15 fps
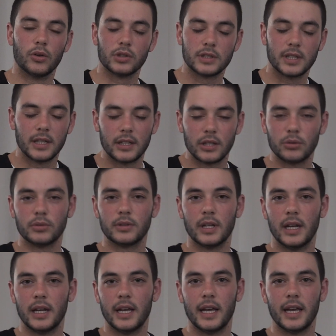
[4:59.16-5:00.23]
Nonostante
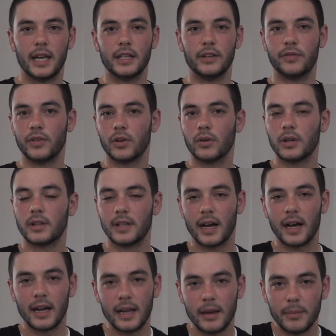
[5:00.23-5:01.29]
tutte le
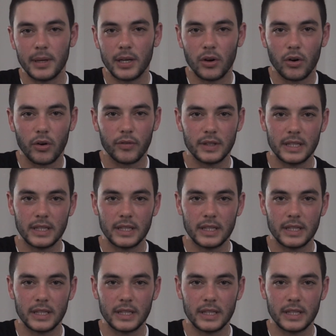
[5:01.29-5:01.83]
difficoltà, il mio